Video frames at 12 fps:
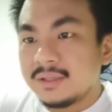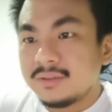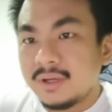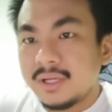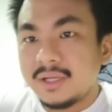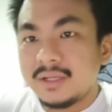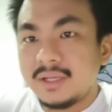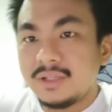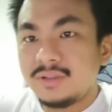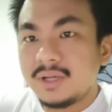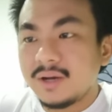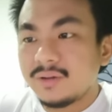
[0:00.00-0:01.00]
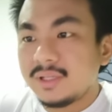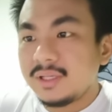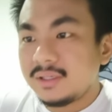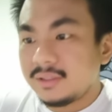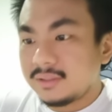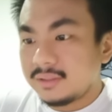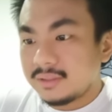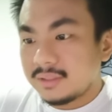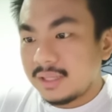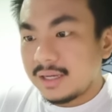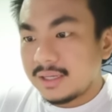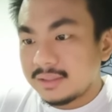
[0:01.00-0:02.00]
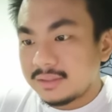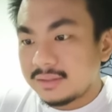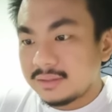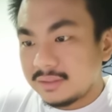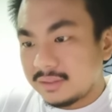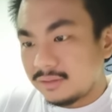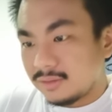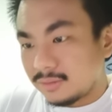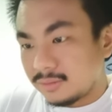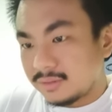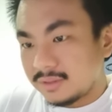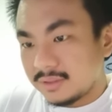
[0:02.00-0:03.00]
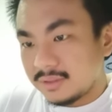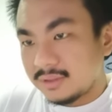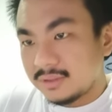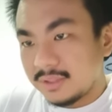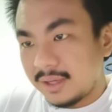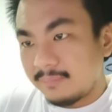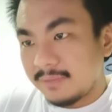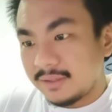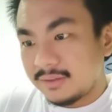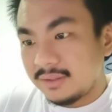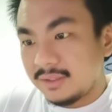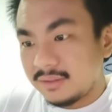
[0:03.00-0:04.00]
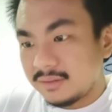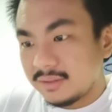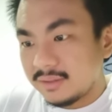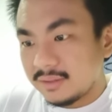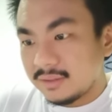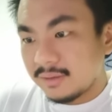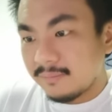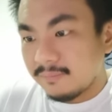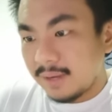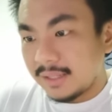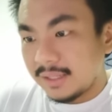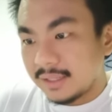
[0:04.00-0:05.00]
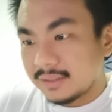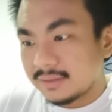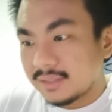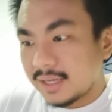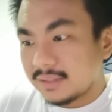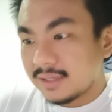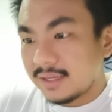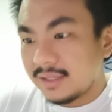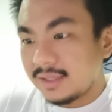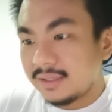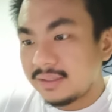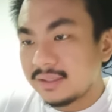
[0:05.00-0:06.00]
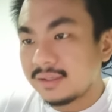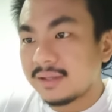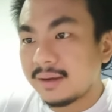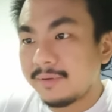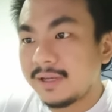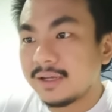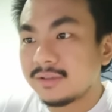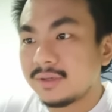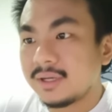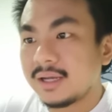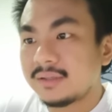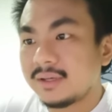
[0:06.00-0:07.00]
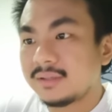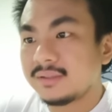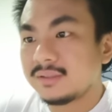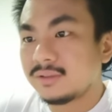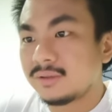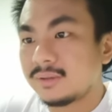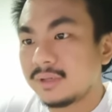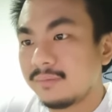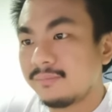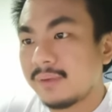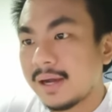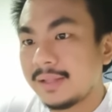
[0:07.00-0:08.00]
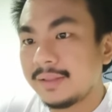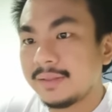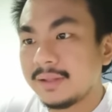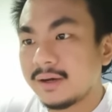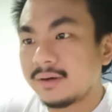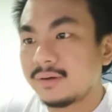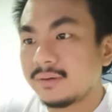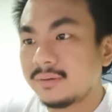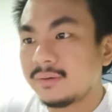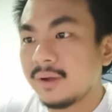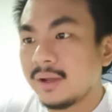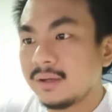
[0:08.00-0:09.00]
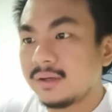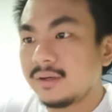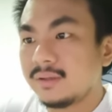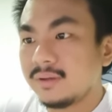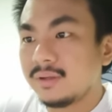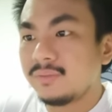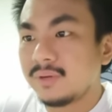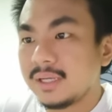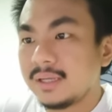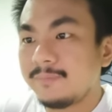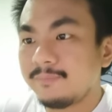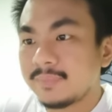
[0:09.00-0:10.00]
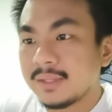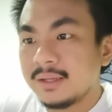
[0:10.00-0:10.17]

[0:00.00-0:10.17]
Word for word: 所以 E G L D 它的走势，这个 M A C D 是横盘啦、啊，但是还在零的上面啦、啊，所以它现在是走横盘，然后。 个人认为，